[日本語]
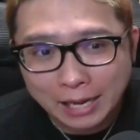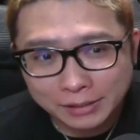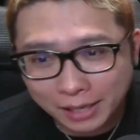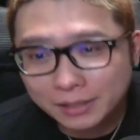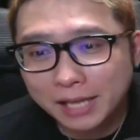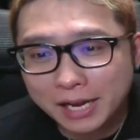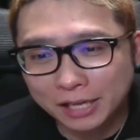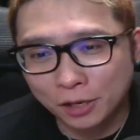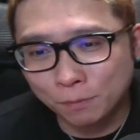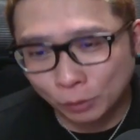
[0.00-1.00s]
絶対
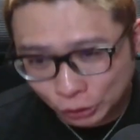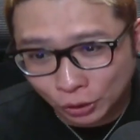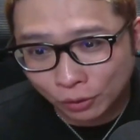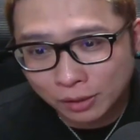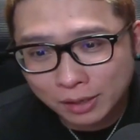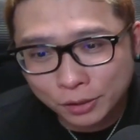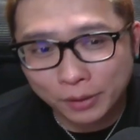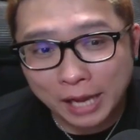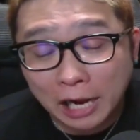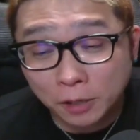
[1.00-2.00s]
勝てるポジション、要
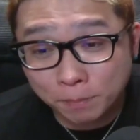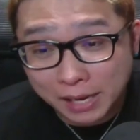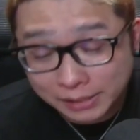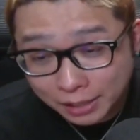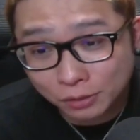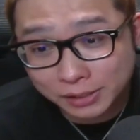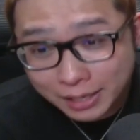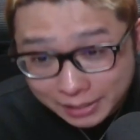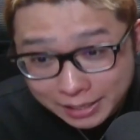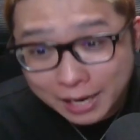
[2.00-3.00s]
は100%
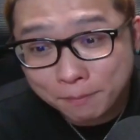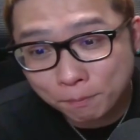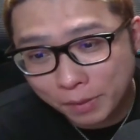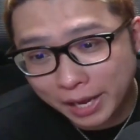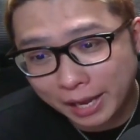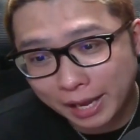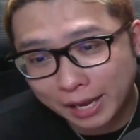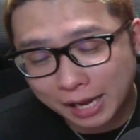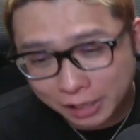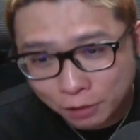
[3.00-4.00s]
絶対、えー、
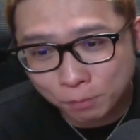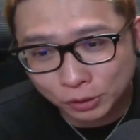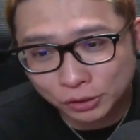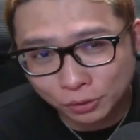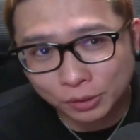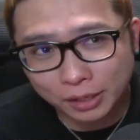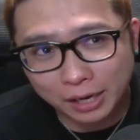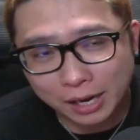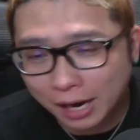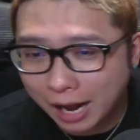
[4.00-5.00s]
勝てる
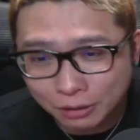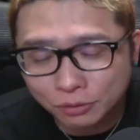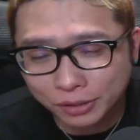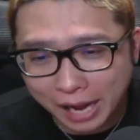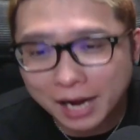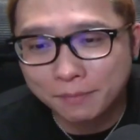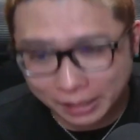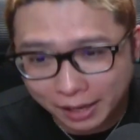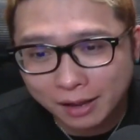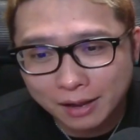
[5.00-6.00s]
ポジションがあるのであれば
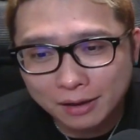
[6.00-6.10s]
ね、